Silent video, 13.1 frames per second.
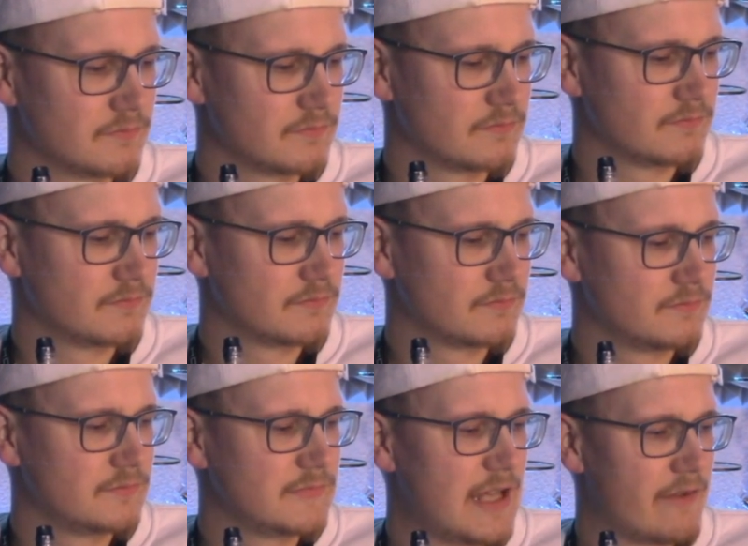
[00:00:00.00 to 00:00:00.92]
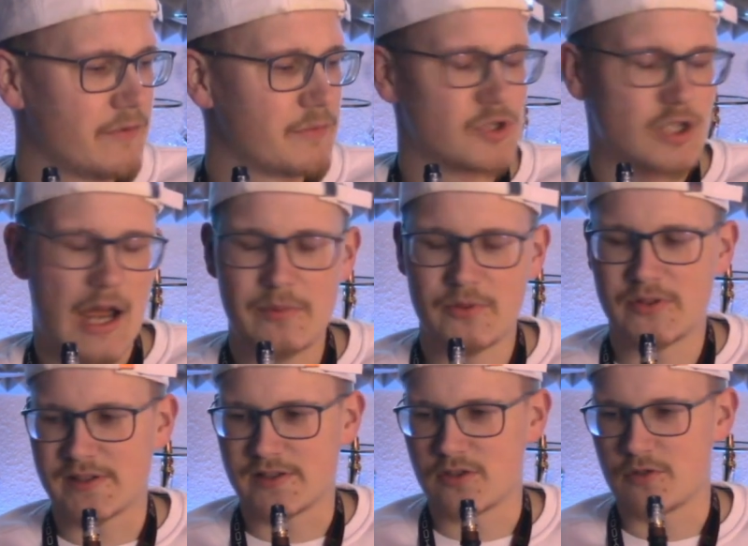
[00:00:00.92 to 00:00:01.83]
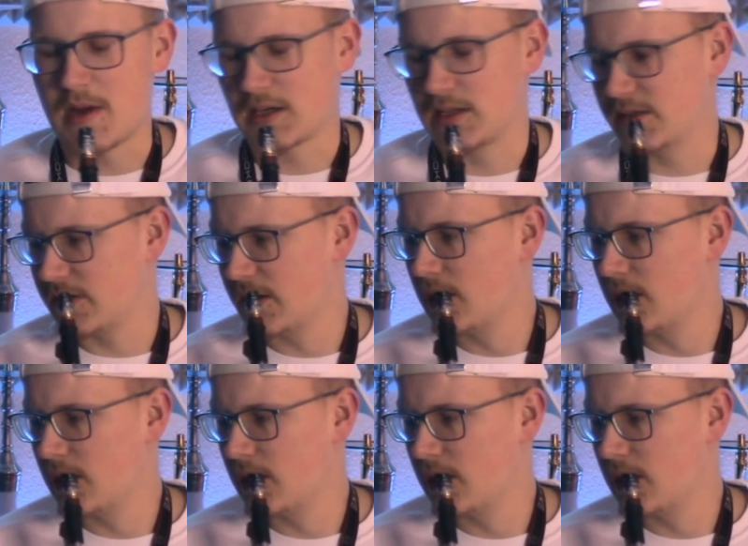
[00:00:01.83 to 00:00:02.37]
Mm, ja, wie beschreibst du es jetzt geschmacklich?